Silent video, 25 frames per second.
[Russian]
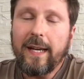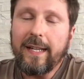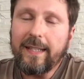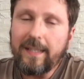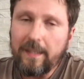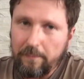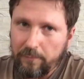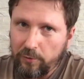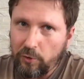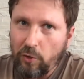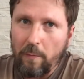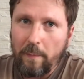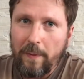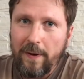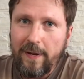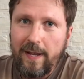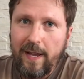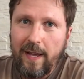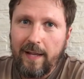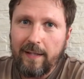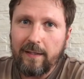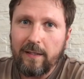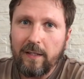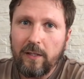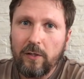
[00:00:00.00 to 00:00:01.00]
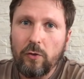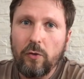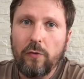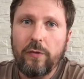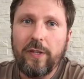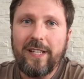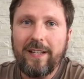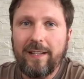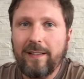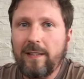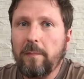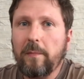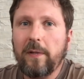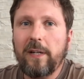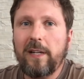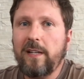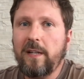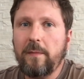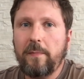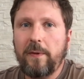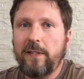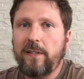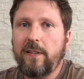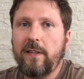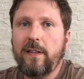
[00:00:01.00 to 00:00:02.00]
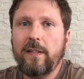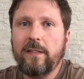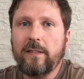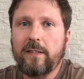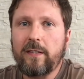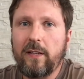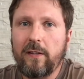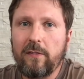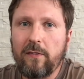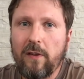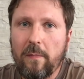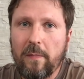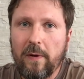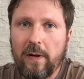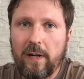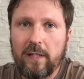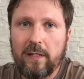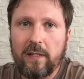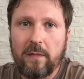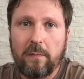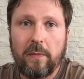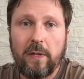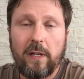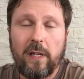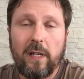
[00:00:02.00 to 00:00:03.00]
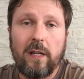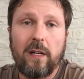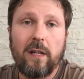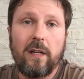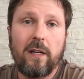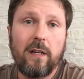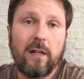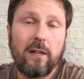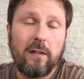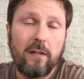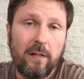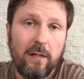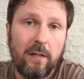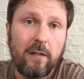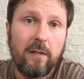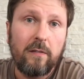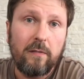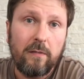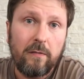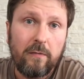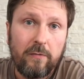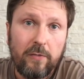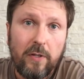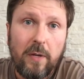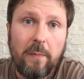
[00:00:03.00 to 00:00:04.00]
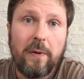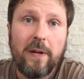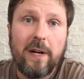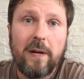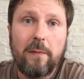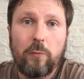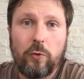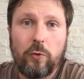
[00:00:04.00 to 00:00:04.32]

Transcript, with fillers: Это все понятно, но ведь это были не президентские выборы, это были э, выборы